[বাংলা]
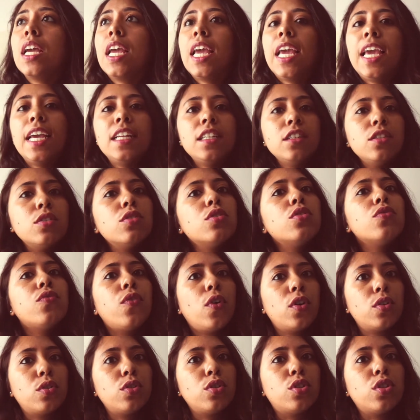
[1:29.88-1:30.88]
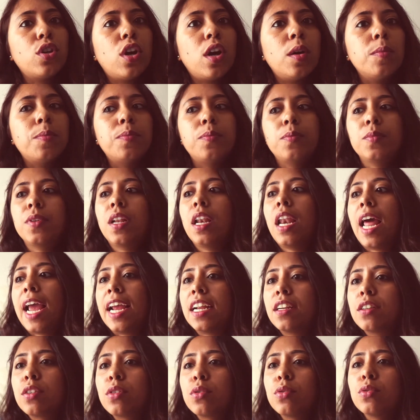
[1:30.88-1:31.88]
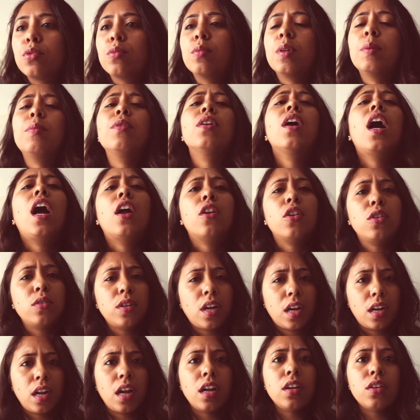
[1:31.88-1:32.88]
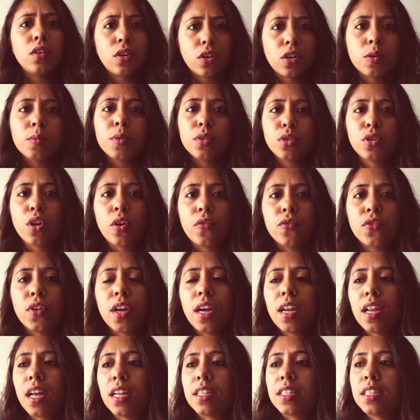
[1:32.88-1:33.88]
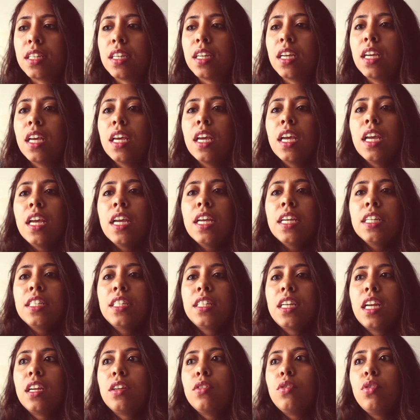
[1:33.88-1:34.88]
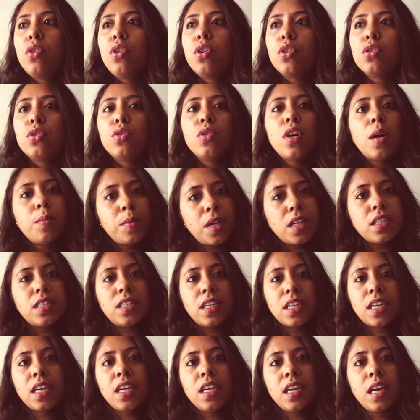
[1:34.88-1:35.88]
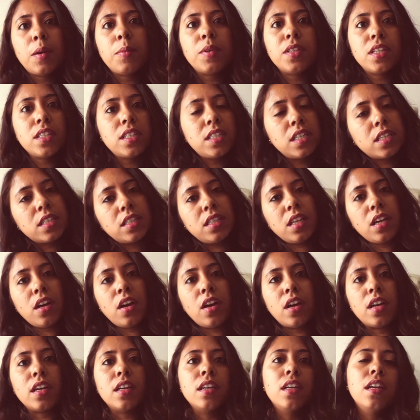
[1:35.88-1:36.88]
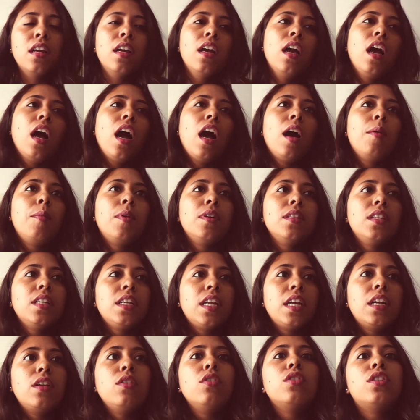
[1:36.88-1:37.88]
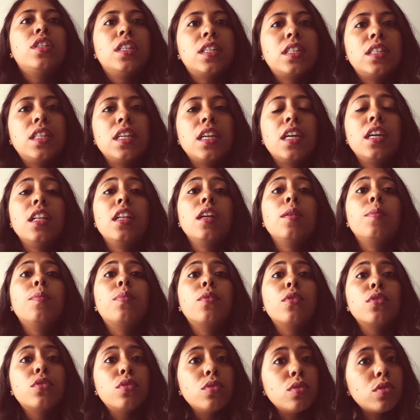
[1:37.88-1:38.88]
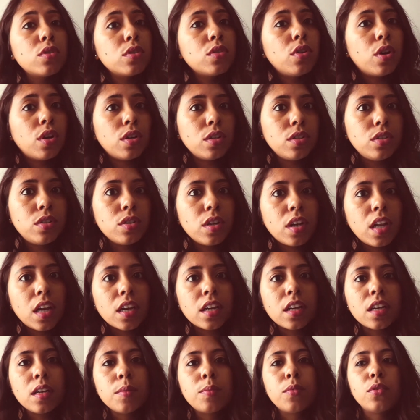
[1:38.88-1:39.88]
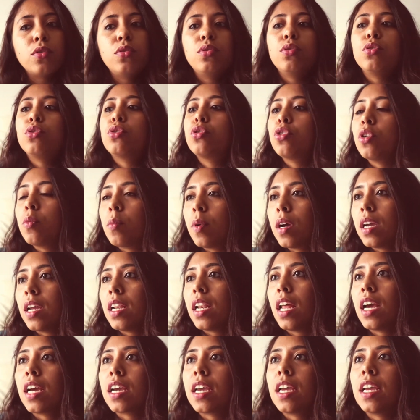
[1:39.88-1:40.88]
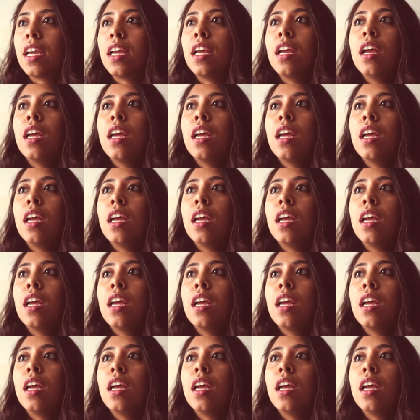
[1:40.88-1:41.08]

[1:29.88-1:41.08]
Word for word: এই যে ধরুন ফটোশপ লাইট রুম এবং আরও নানান রকমের সফটওয়্যার আছে সেইগুলো তো আমরা শিখি আমাদের শিখতে হয় আমাদের এগুলো শিখতে গেলে প্রচুর ধৈর্য লাগে প্রচুর সময় লাগে